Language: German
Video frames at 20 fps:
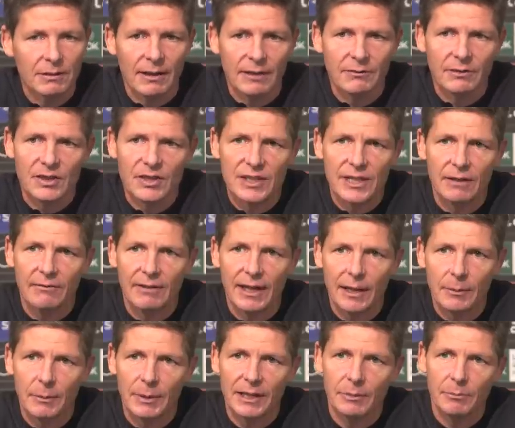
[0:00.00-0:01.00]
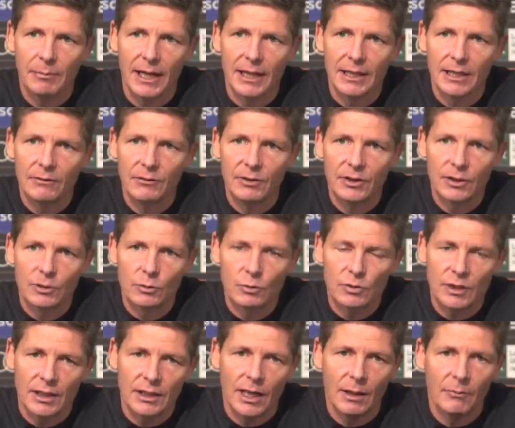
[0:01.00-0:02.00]
Da waren wir sehr wach bei den Ballgewinnen
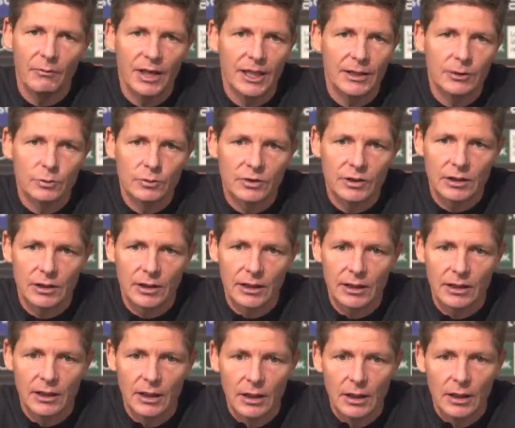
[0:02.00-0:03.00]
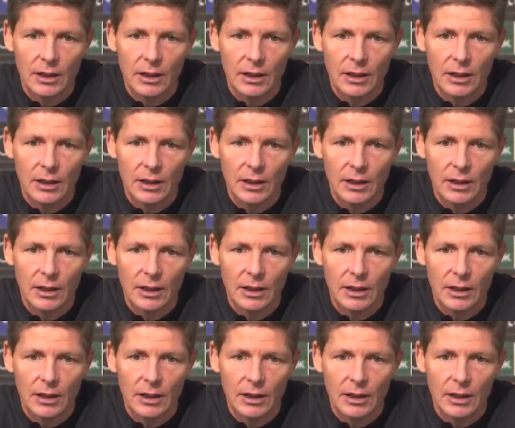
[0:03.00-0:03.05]
und dann haben wir halt unsere,